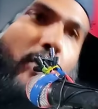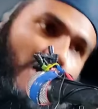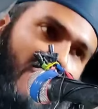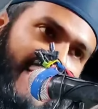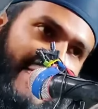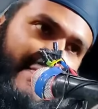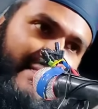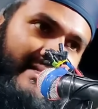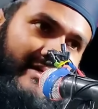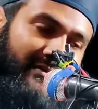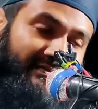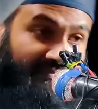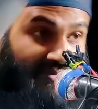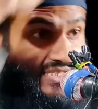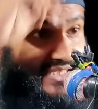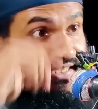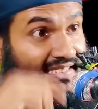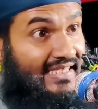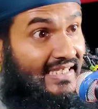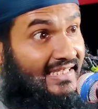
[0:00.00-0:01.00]
ফকির
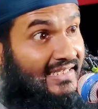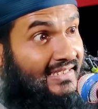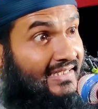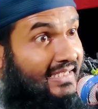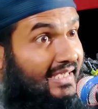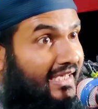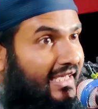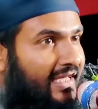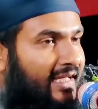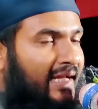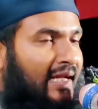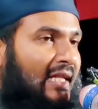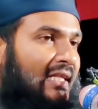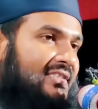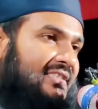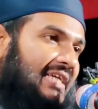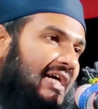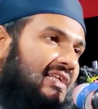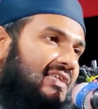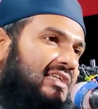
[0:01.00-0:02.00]
মিসকিনকে
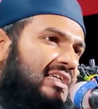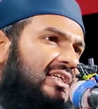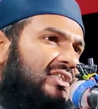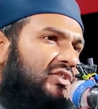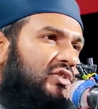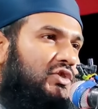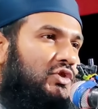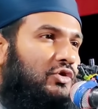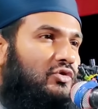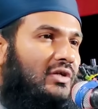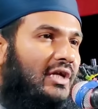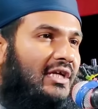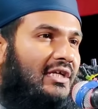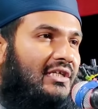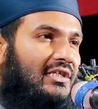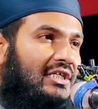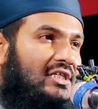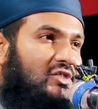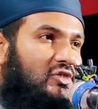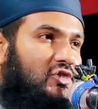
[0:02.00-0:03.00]
যার কিচ্ছু
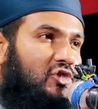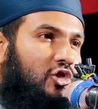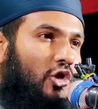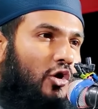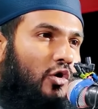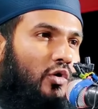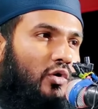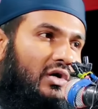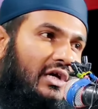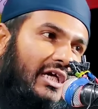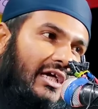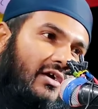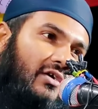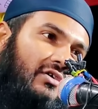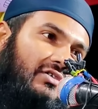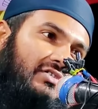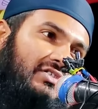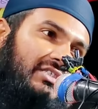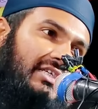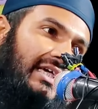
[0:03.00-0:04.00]
নেই নিঃস্ব এক
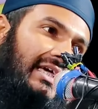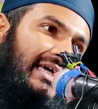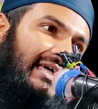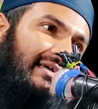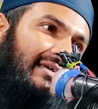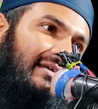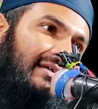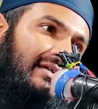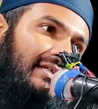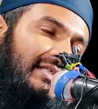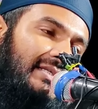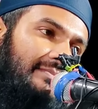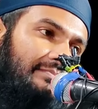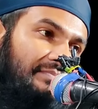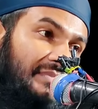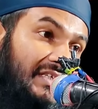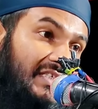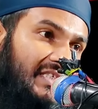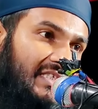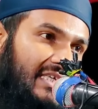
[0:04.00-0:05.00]
হচ্ছে
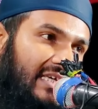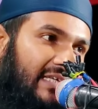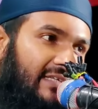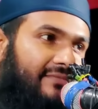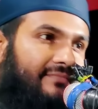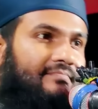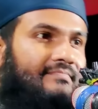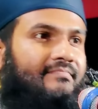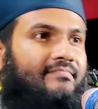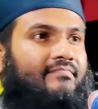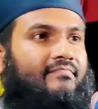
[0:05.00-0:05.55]
মিসকিন